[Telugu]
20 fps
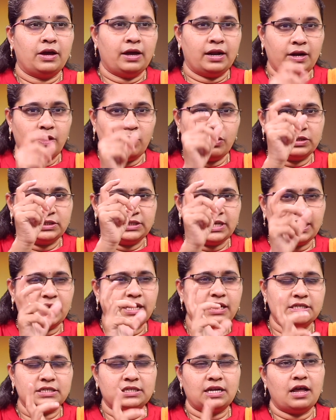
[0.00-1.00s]
అంటే ఒక
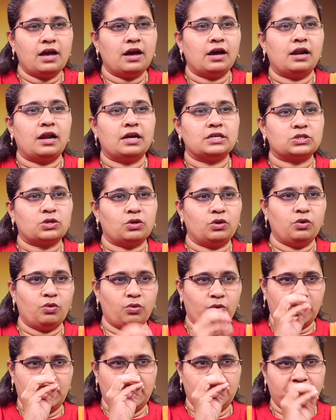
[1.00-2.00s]
చెక్ లిస్ట్ లాగా రాసుకొని
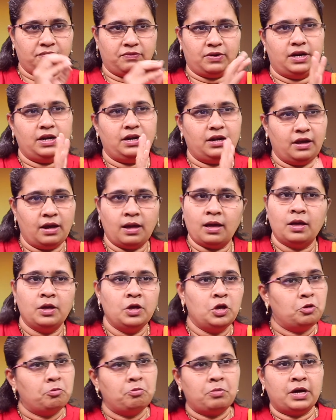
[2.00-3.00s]
ఒక డిఫైన్డ్గా
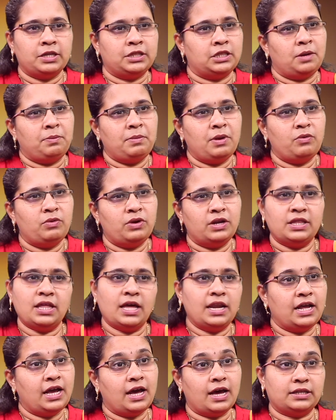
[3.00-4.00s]
మాత్రమే ఉంటే
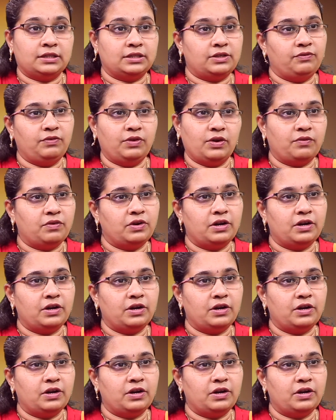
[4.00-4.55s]
దాని కర్తవ్యం